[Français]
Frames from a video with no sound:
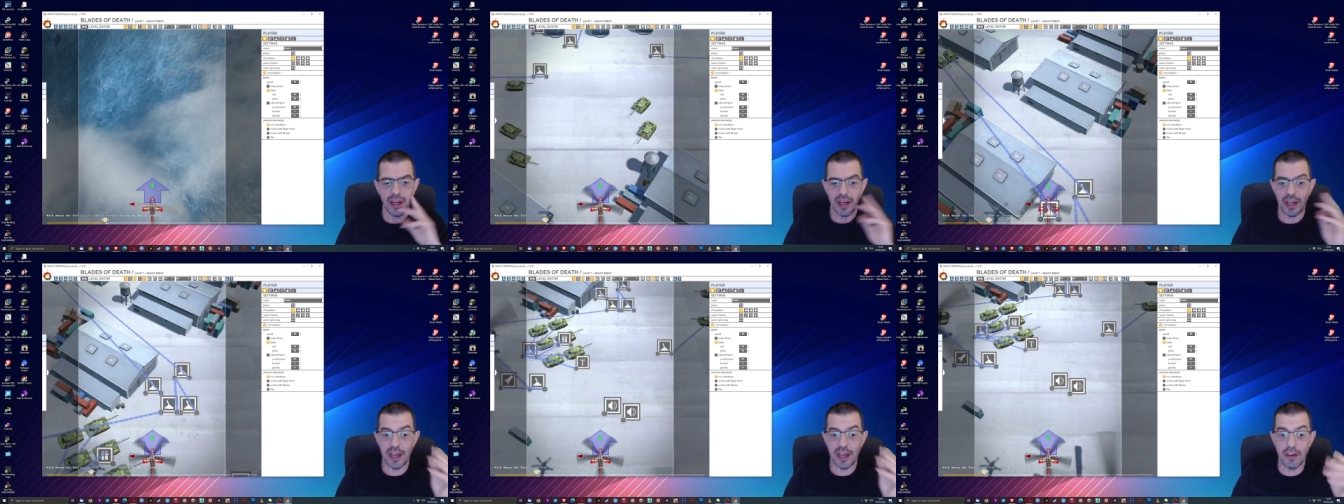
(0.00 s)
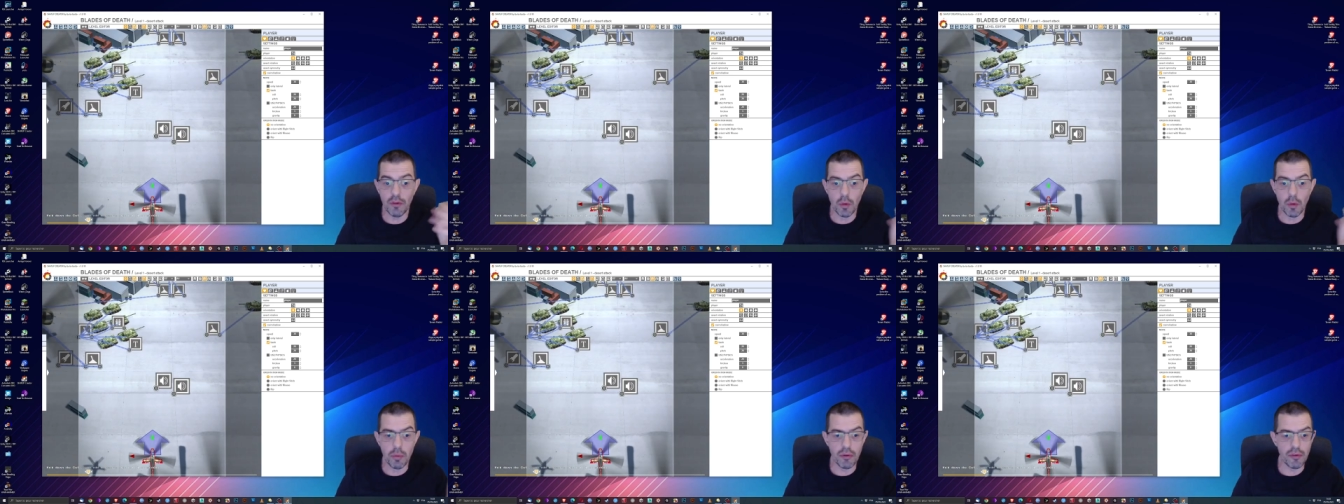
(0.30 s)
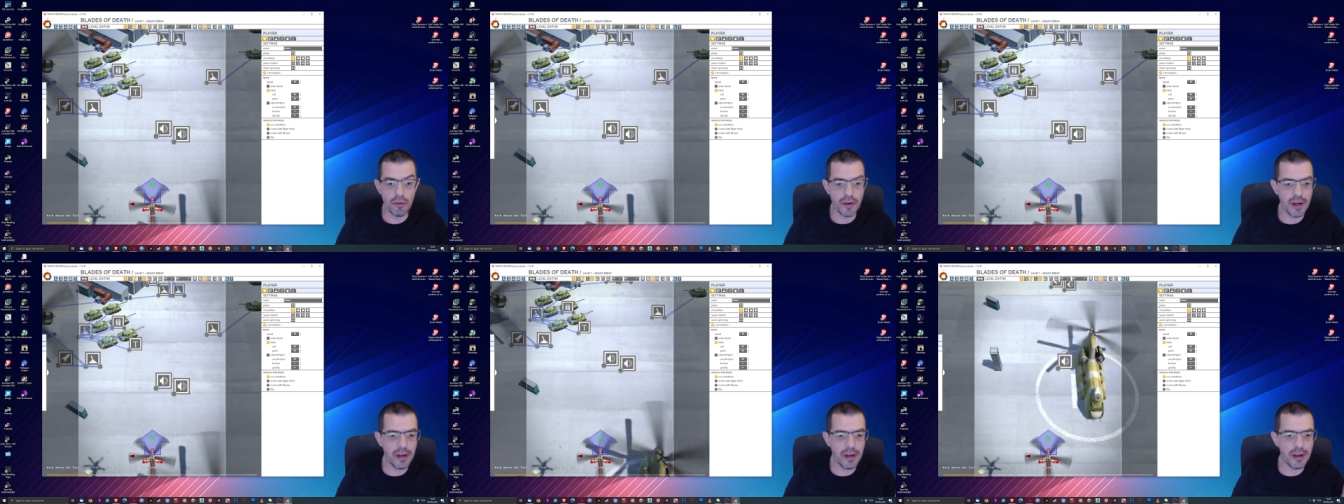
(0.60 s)
Et vous
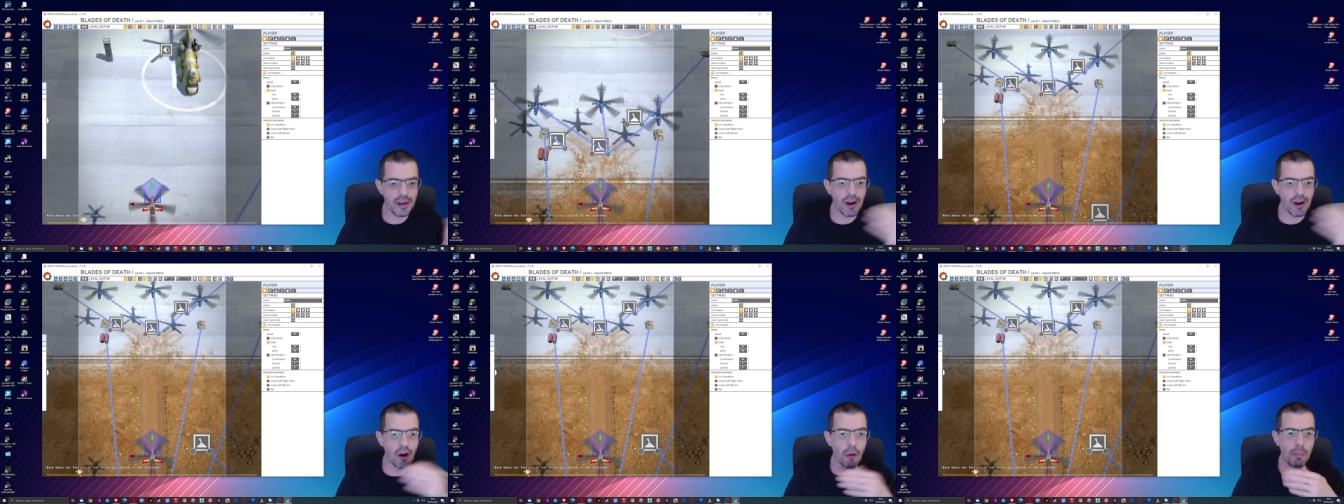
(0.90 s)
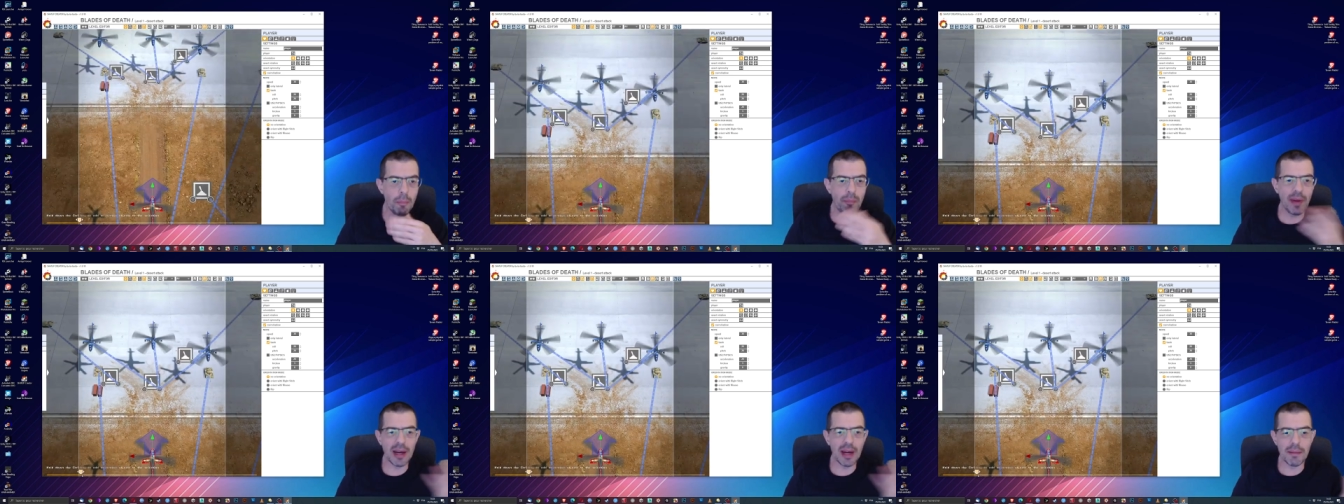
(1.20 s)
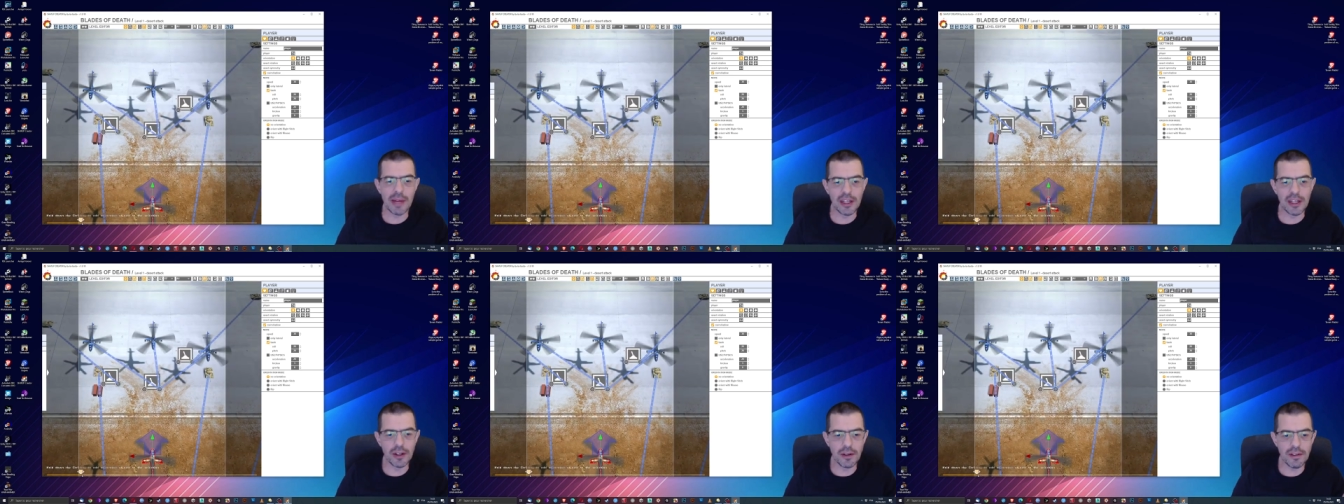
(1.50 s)
pouvez en
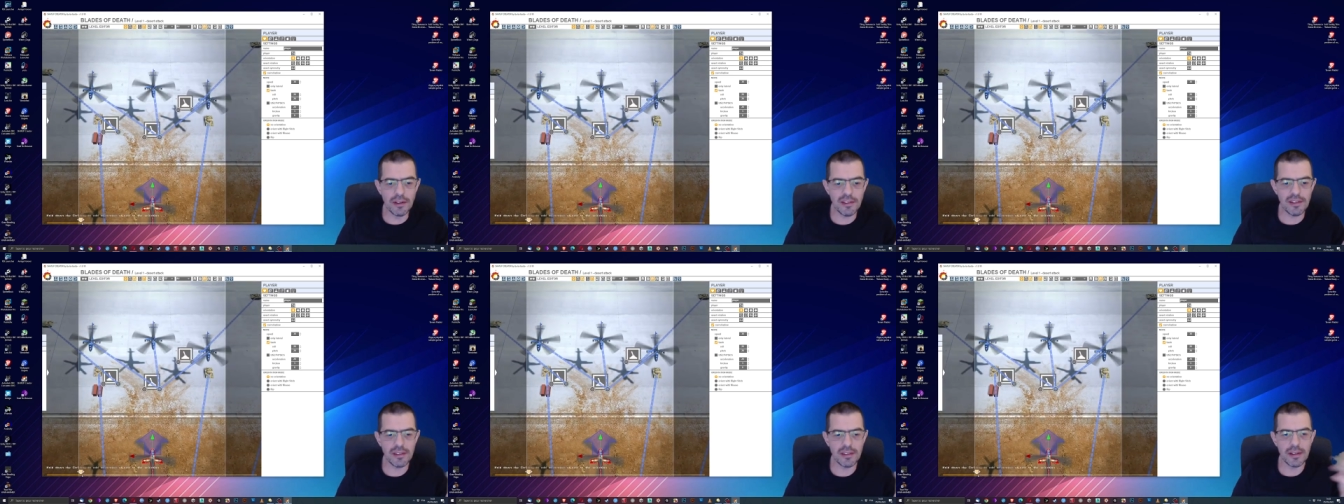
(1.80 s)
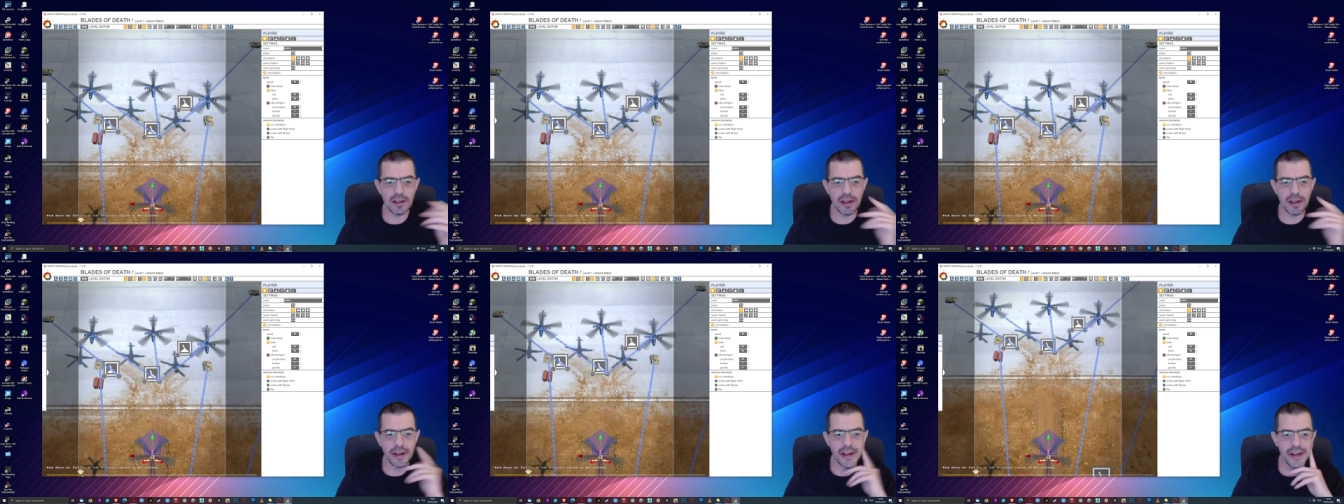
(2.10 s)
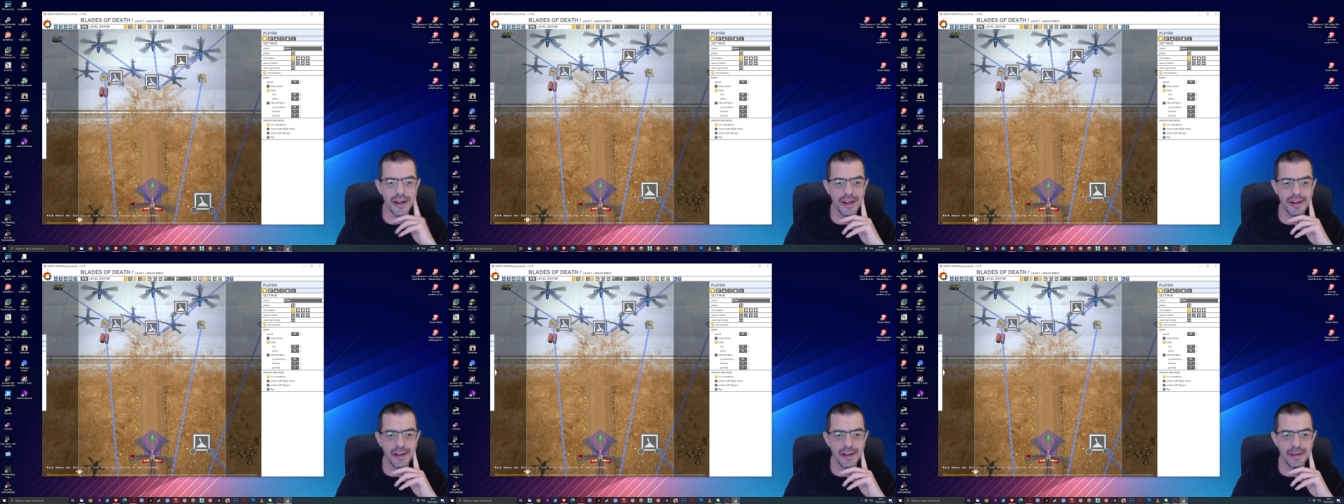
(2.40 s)
permanence
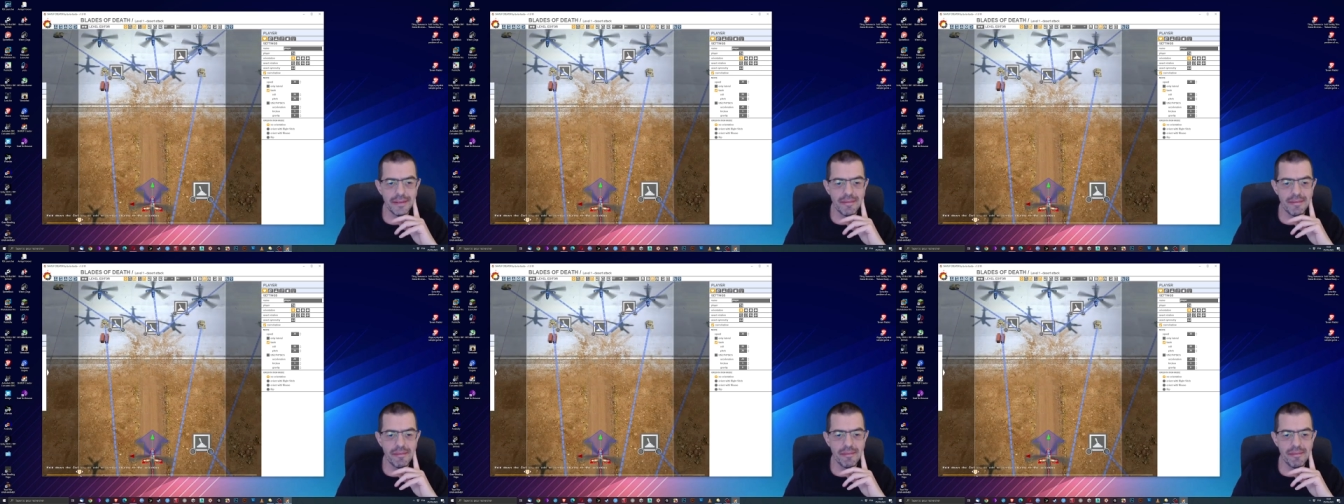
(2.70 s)
euh,